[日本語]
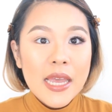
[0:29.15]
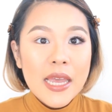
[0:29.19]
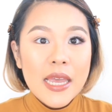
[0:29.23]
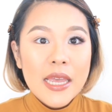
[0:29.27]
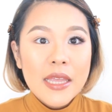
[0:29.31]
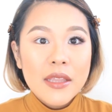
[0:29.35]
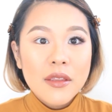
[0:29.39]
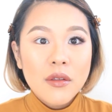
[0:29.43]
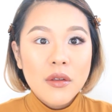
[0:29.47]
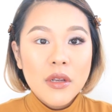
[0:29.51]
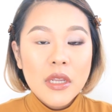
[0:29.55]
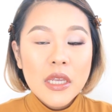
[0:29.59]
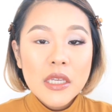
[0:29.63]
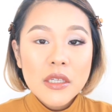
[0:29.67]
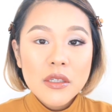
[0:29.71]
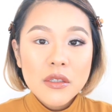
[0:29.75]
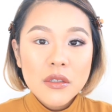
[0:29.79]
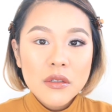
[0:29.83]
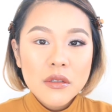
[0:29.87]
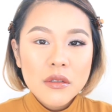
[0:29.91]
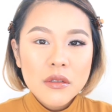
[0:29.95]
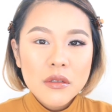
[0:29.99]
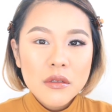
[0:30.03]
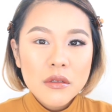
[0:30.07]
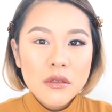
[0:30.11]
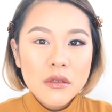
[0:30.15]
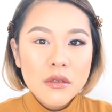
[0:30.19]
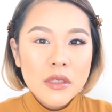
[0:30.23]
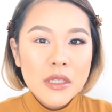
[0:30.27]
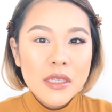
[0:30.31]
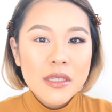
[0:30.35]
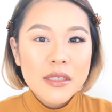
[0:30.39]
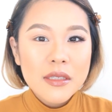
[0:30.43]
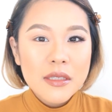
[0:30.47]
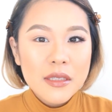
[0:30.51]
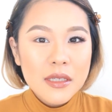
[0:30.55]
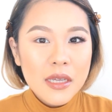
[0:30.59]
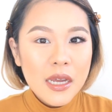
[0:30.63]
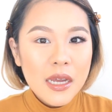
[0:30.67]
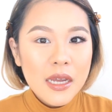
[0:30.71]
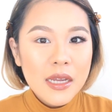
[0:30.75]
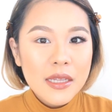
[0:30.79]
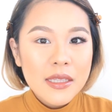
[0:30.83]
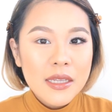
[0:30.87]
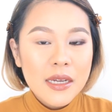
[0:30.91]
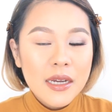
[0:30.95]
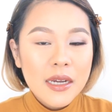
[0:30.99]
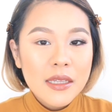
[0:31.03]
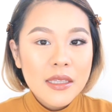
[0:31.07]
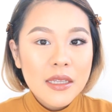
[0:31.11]
えっと、練習するんですが
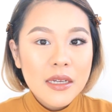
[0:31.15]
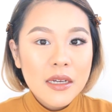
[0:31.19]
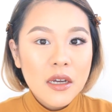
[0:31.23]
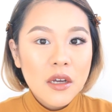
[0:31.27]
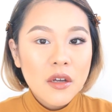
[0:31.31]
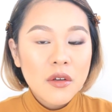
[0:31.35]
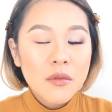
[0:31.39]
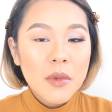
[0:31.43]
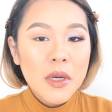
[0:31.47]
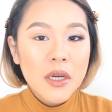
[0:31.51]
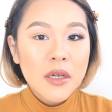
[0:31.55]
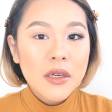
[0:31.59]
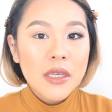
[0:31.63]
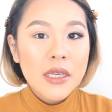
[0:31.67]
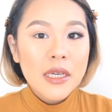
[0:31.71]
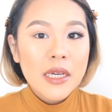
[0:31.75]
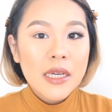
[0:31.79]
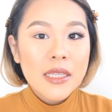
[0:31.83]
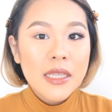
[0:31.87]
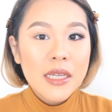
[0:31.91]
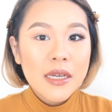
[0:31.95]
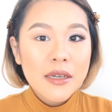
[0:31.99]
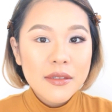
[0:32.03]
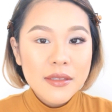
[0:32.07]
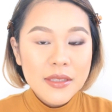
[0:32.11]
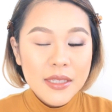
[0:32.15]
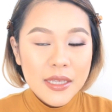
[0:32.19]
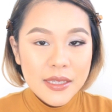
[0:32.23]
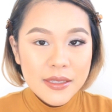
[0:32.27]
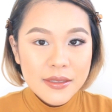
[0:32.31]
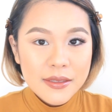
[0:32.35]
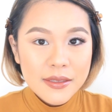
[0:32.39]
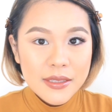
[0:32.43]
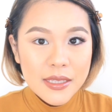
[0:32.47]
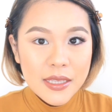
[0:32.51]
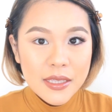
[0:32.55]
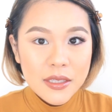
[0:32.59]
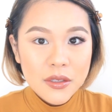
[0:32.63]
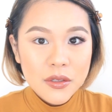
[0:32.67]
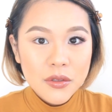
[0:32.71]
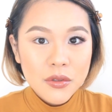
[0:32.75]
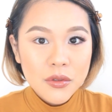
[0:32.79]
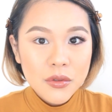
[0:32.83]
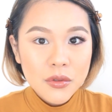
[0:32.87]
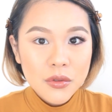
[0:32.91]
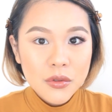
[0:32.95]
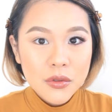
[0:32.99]
なかなかうまくいかなくてってい